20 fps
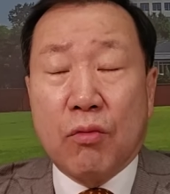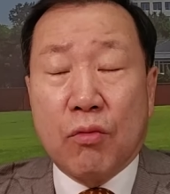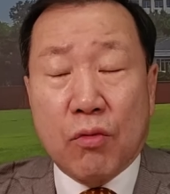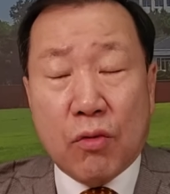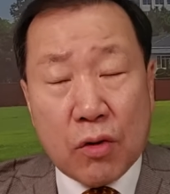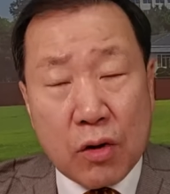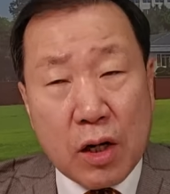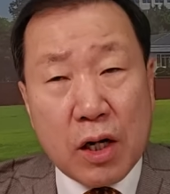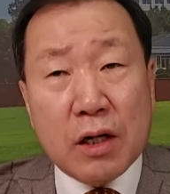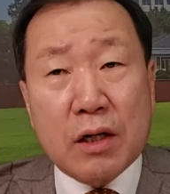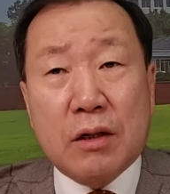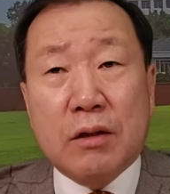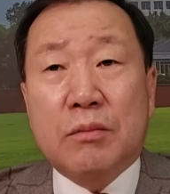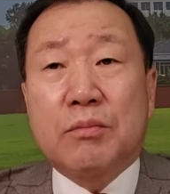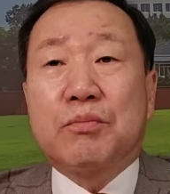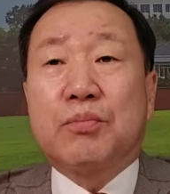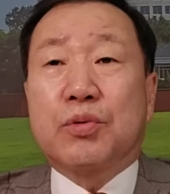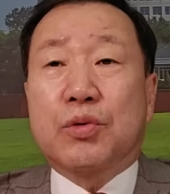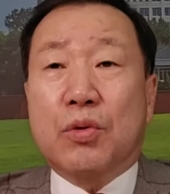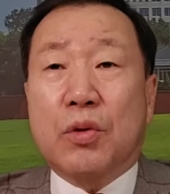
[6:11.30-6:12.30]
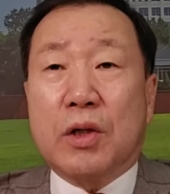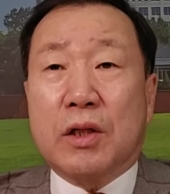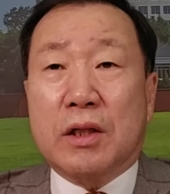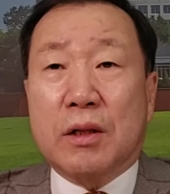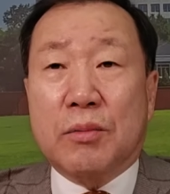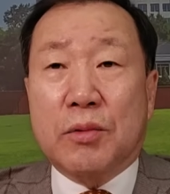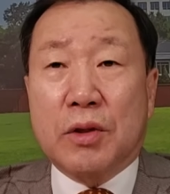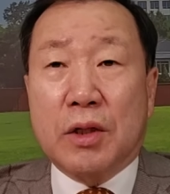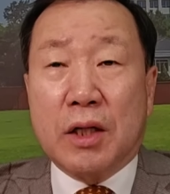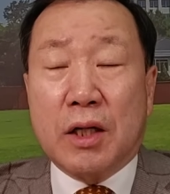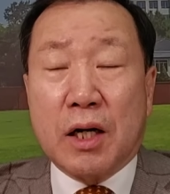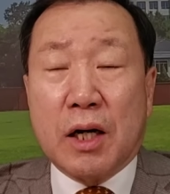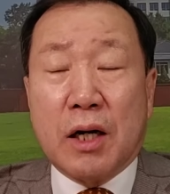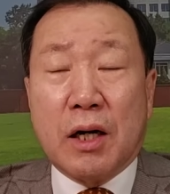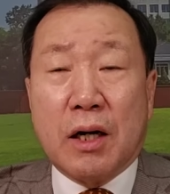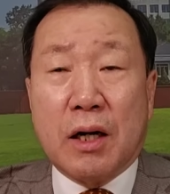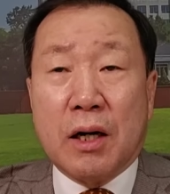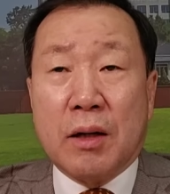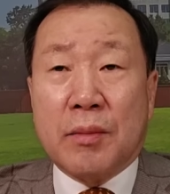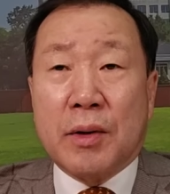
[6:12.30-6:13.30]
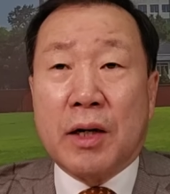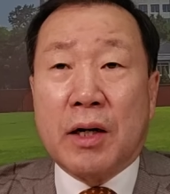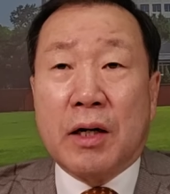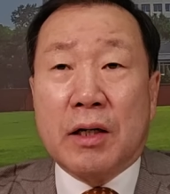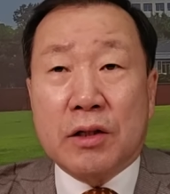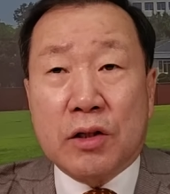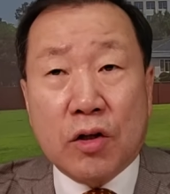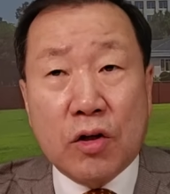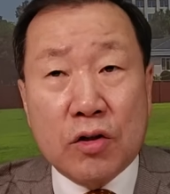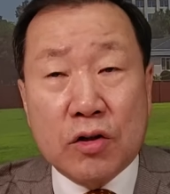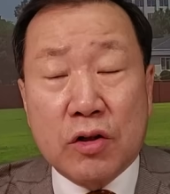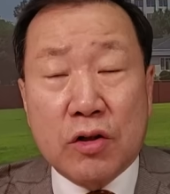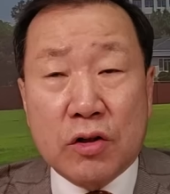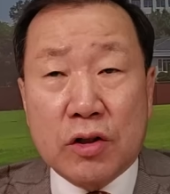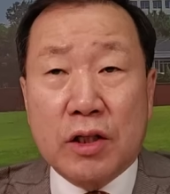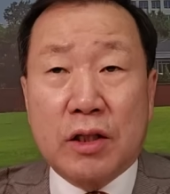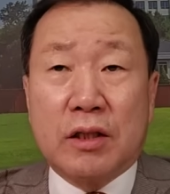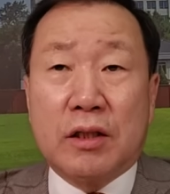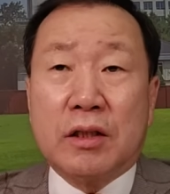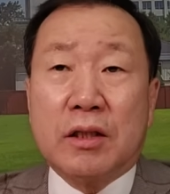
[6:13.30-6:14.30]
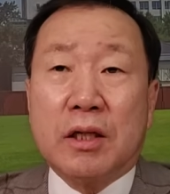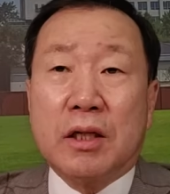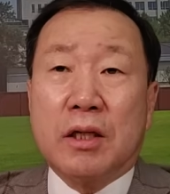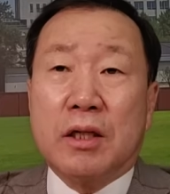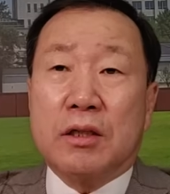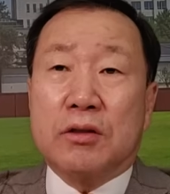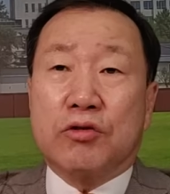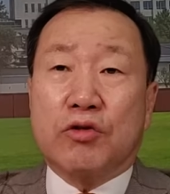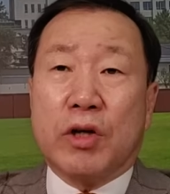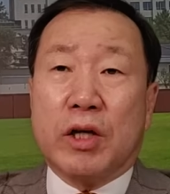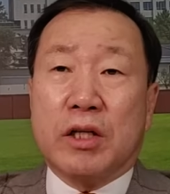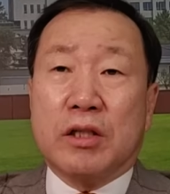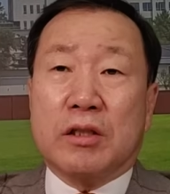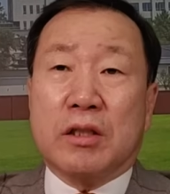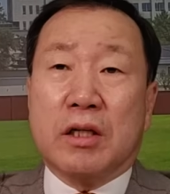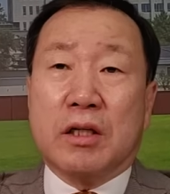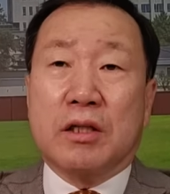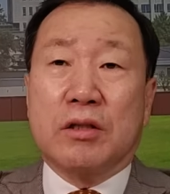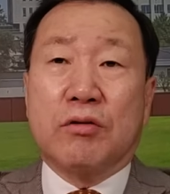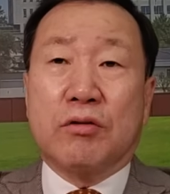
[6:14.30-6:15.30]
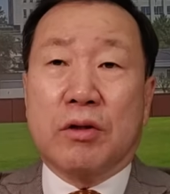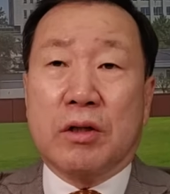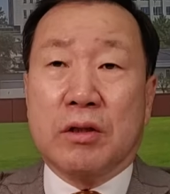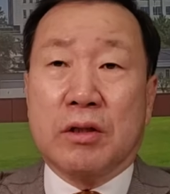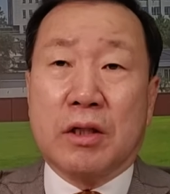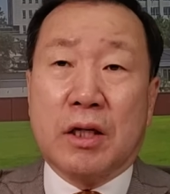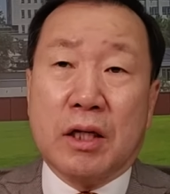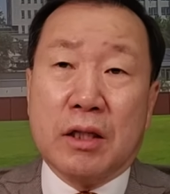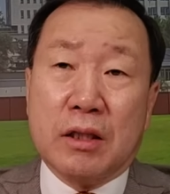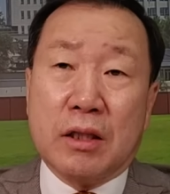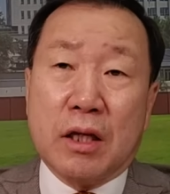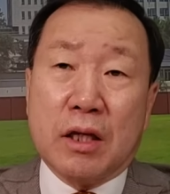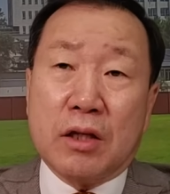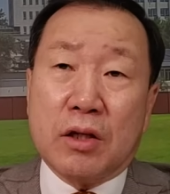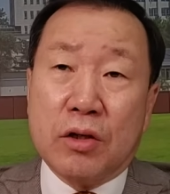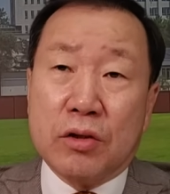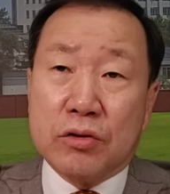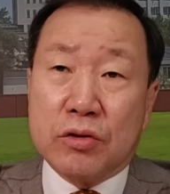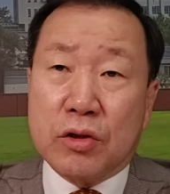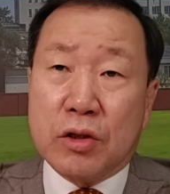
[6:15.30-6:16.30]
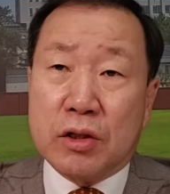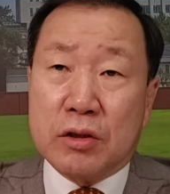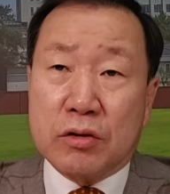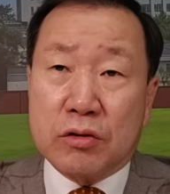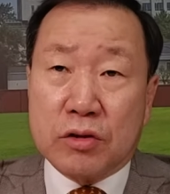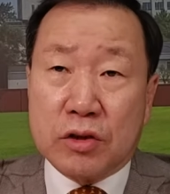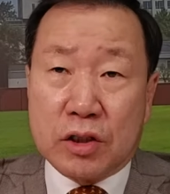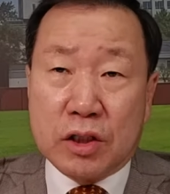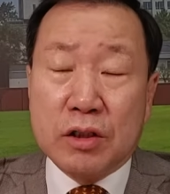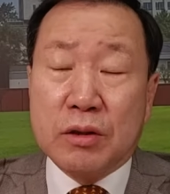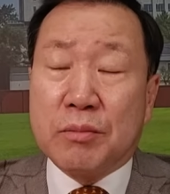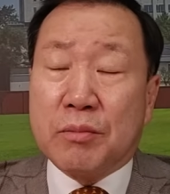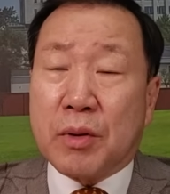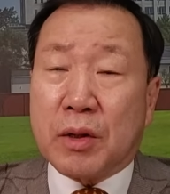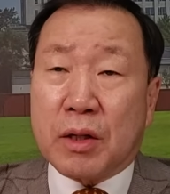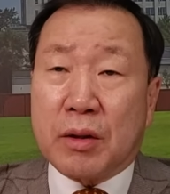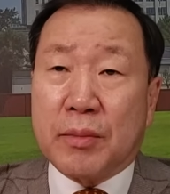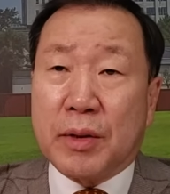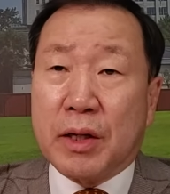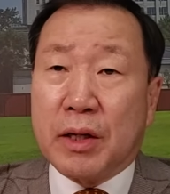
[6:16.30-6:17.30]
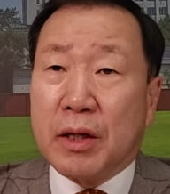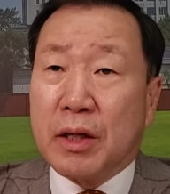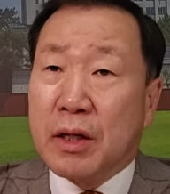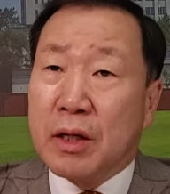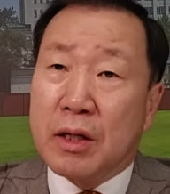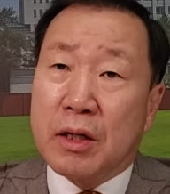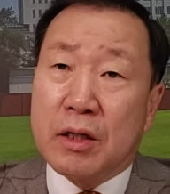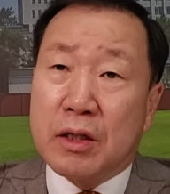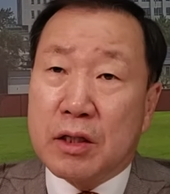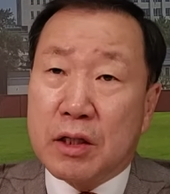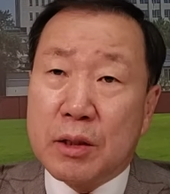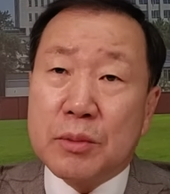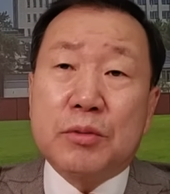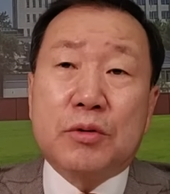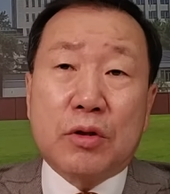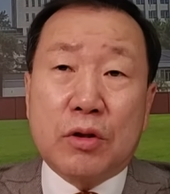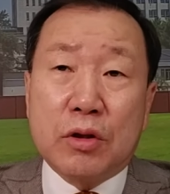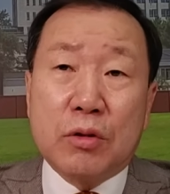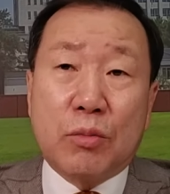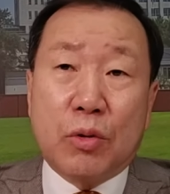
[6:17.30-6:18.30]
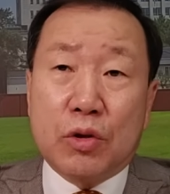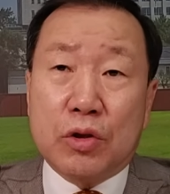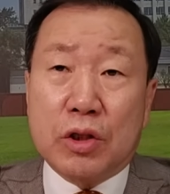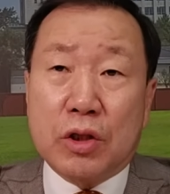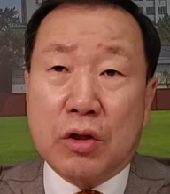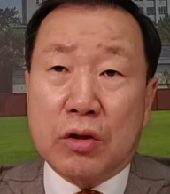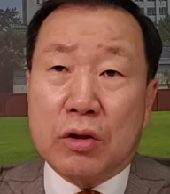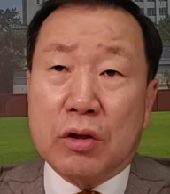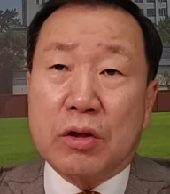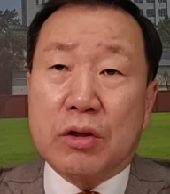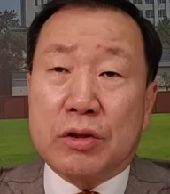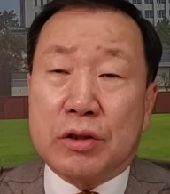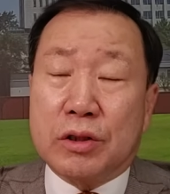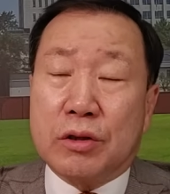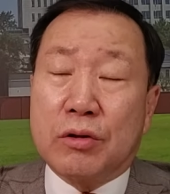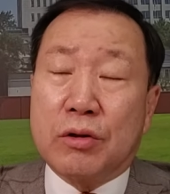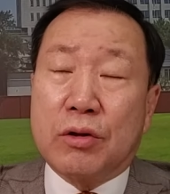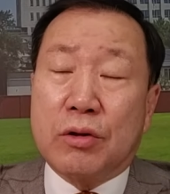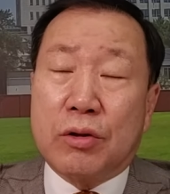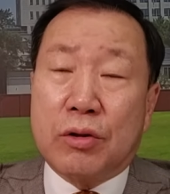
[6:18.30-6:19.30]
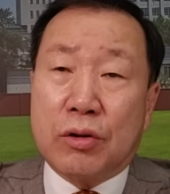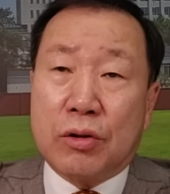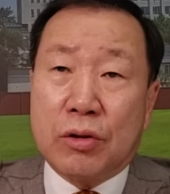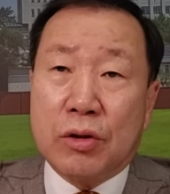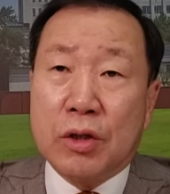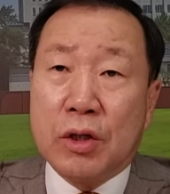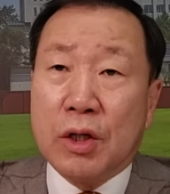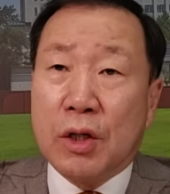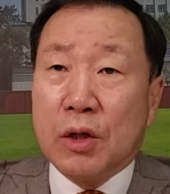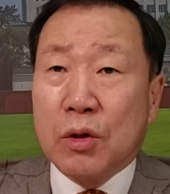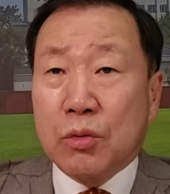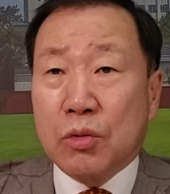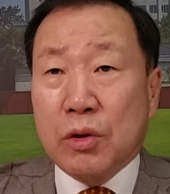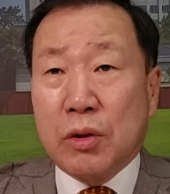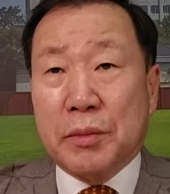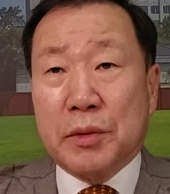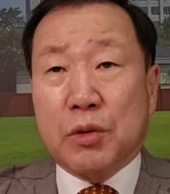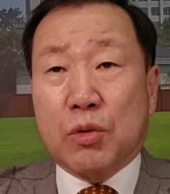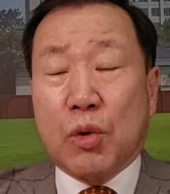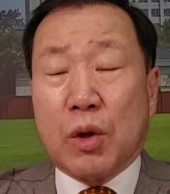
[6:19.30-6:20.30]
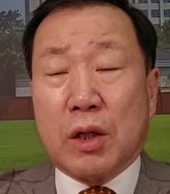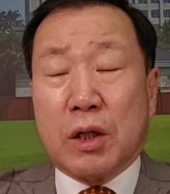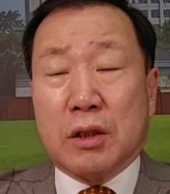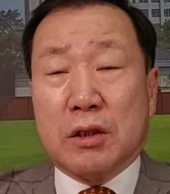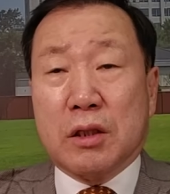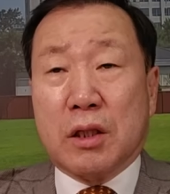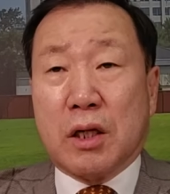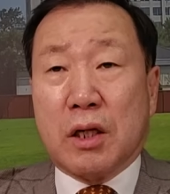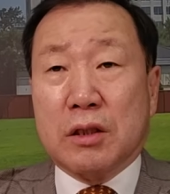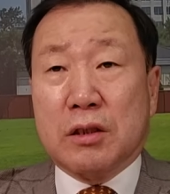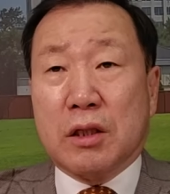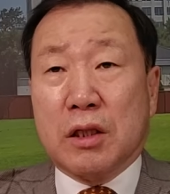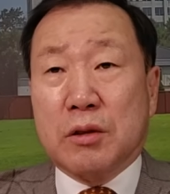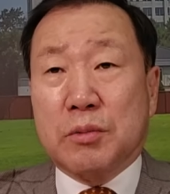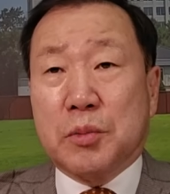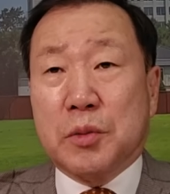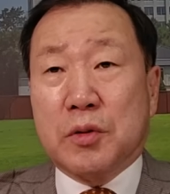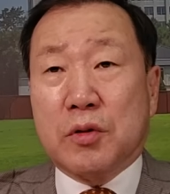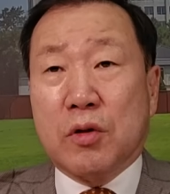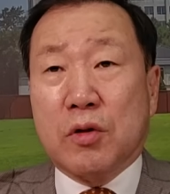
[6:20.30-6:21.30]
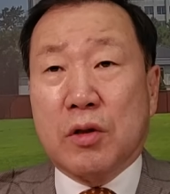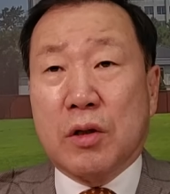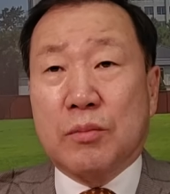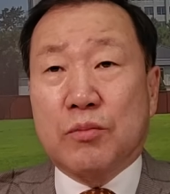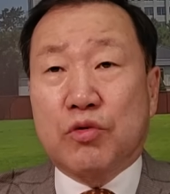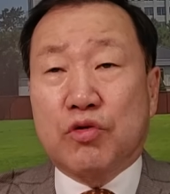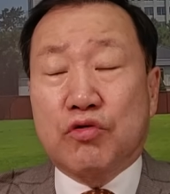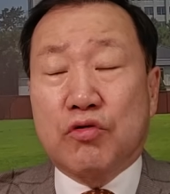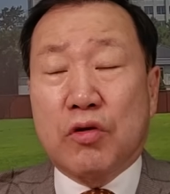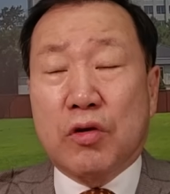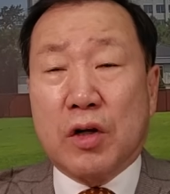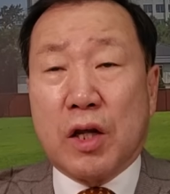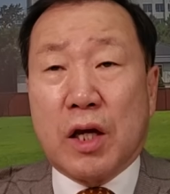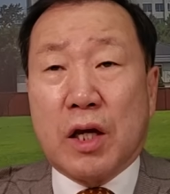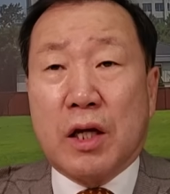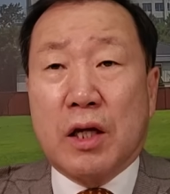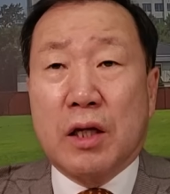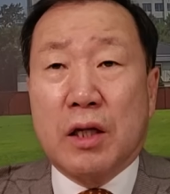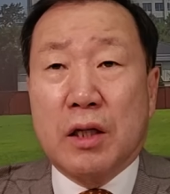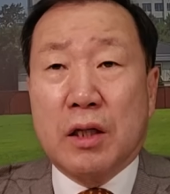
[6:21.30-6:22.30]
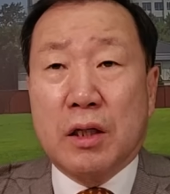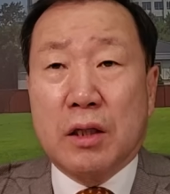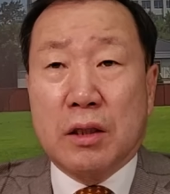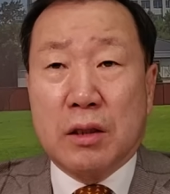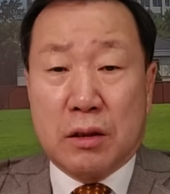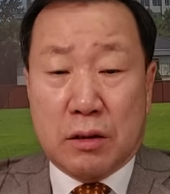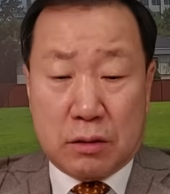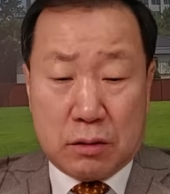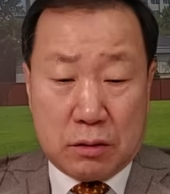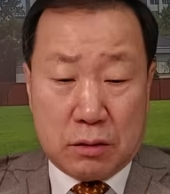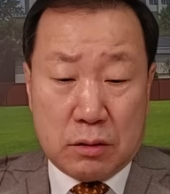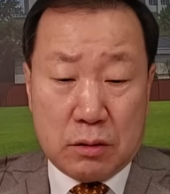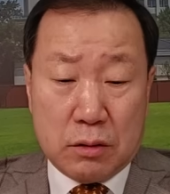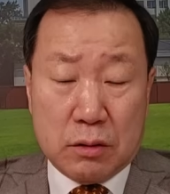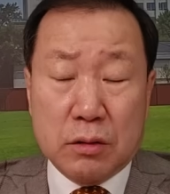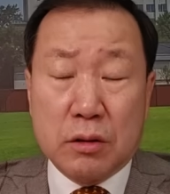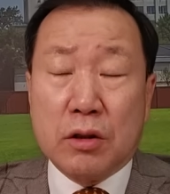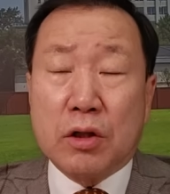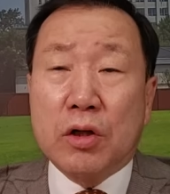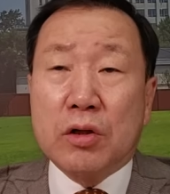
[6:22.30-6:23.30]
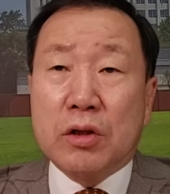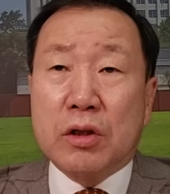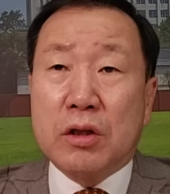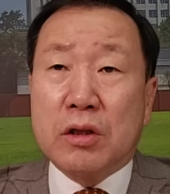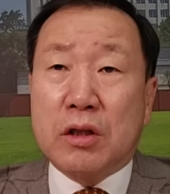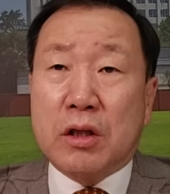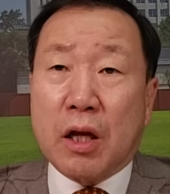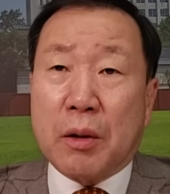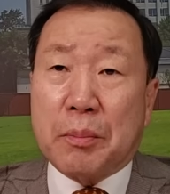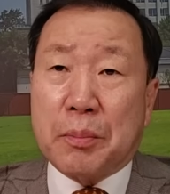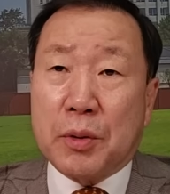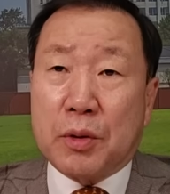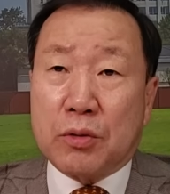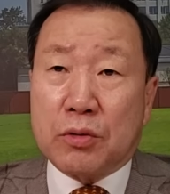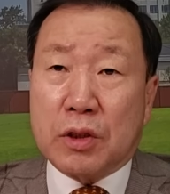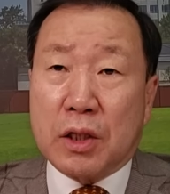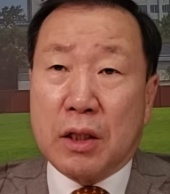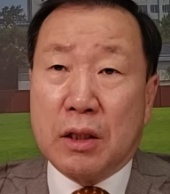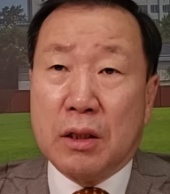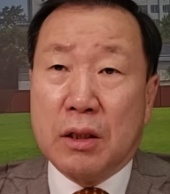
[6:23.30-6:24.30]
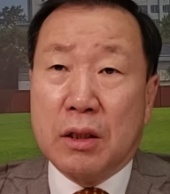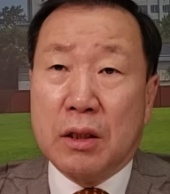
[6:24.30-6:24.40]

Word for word: 워낙 부족하다 보니까 아마 현역인 최기상 의원한테 경선에서 지는 바람에 입성을 못 시켰던 것이고 그 다음에 또 하나 잘 아시다시피 성남중원의 그 현근택 변호사